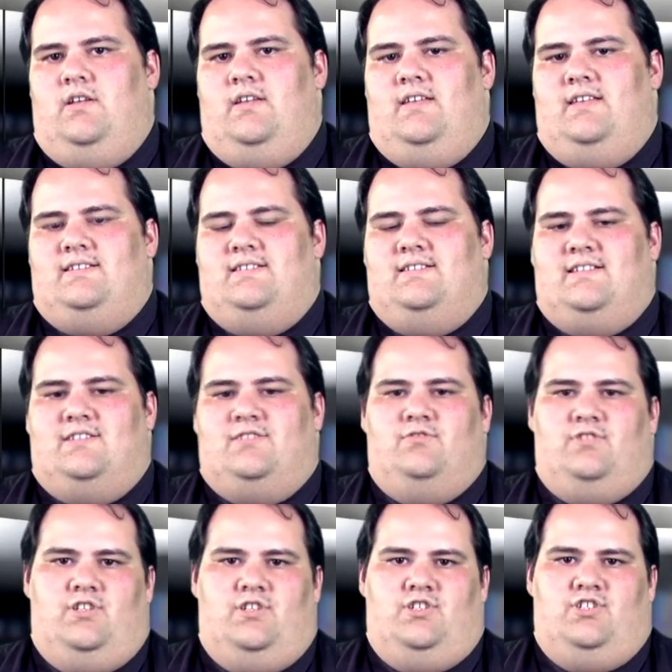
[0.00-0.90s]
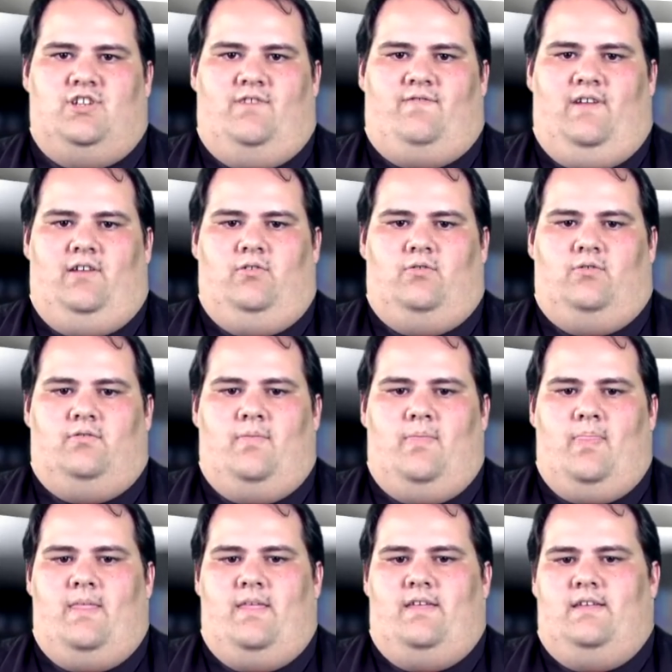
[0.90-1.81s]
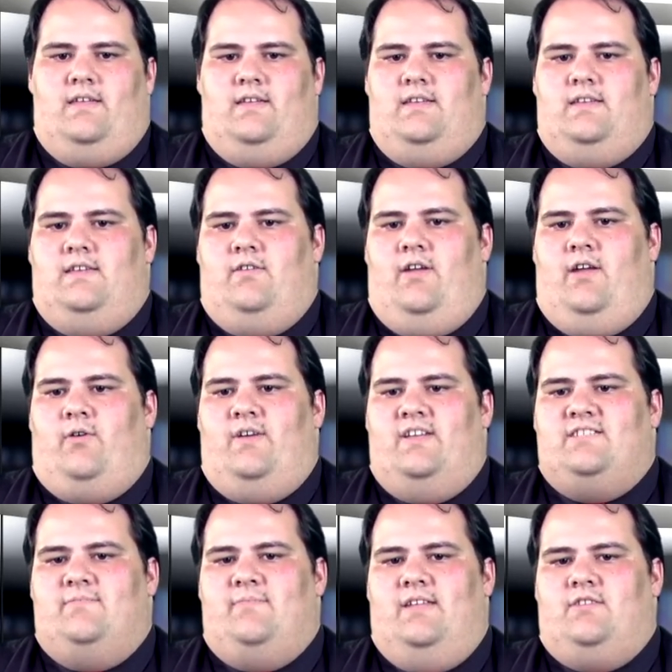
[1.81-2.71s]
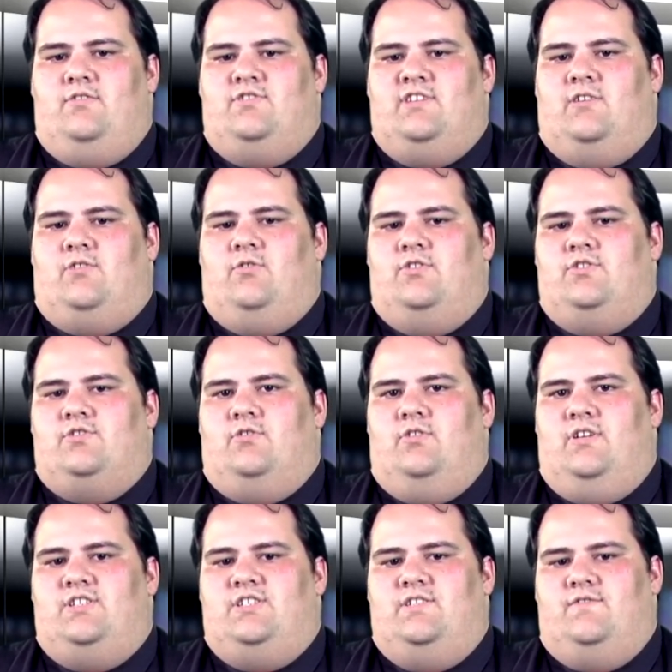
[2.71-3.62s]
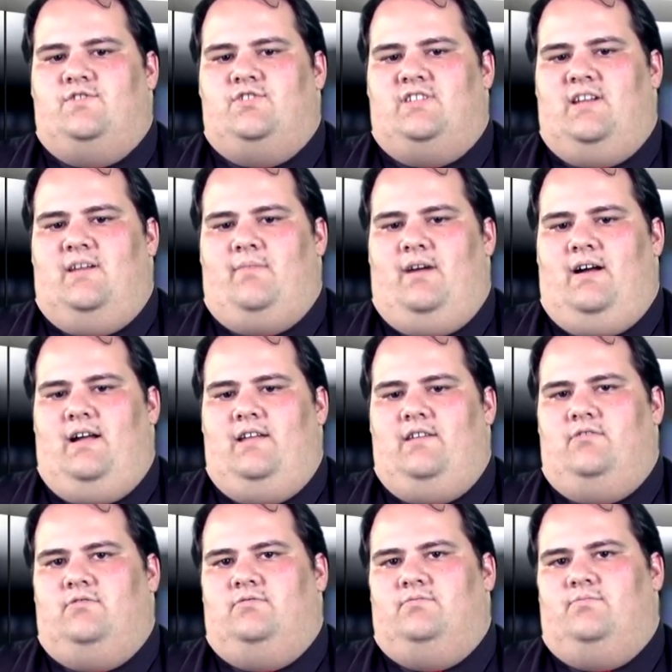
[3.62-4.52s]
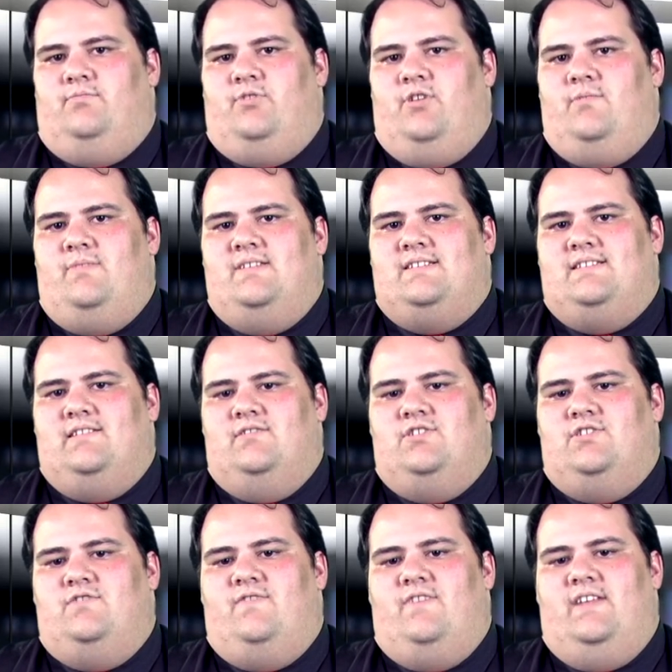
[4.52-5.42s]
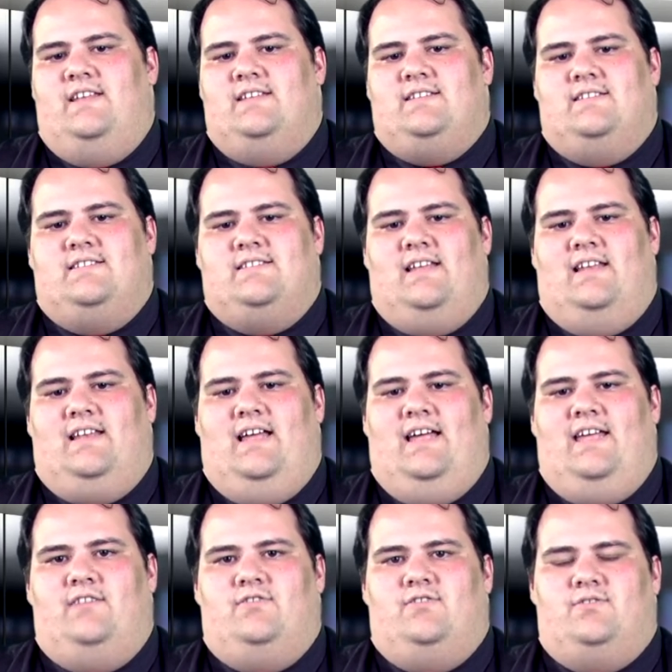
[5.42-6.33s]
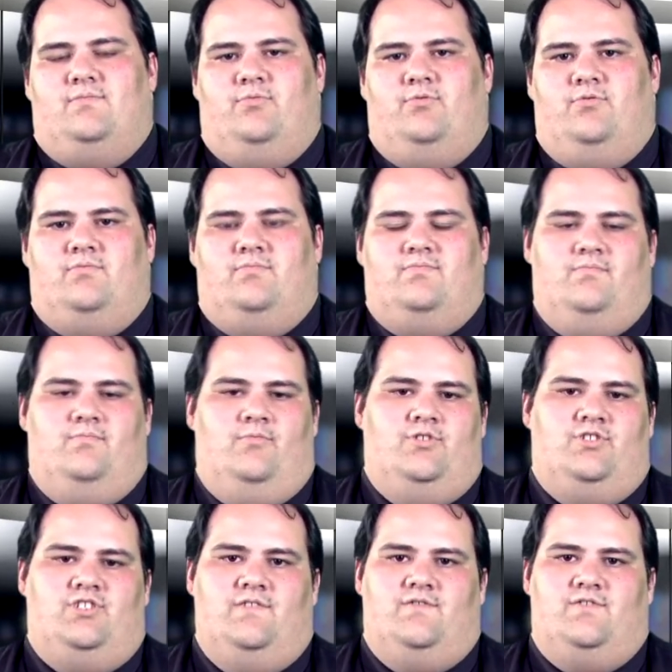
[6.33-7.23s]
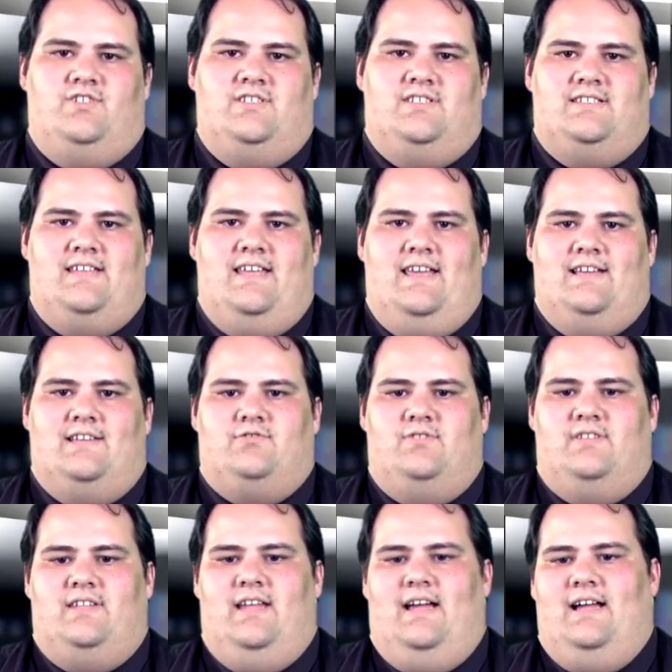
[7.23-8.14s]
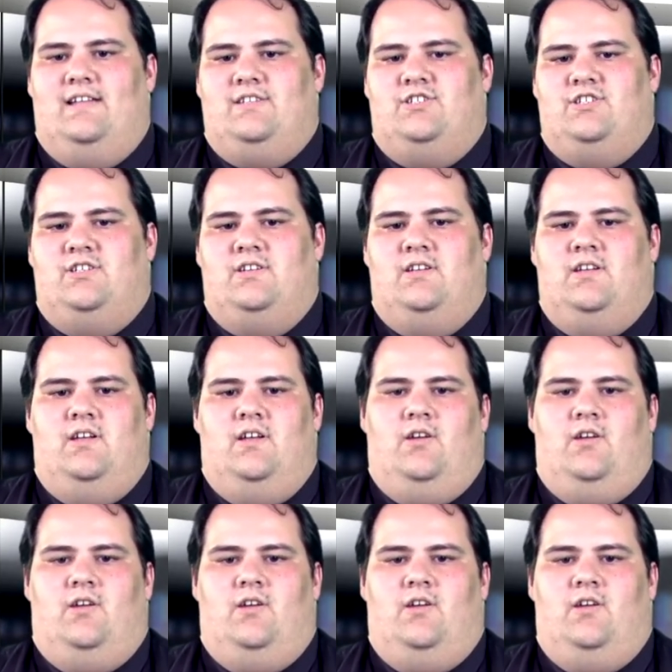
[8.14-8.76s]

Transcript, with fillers: Esses assuntos a gente já falou. E o reconhecimento dos acordos coletivos de trabalho, proibição de diferença de salários por motivos de sexo, idade,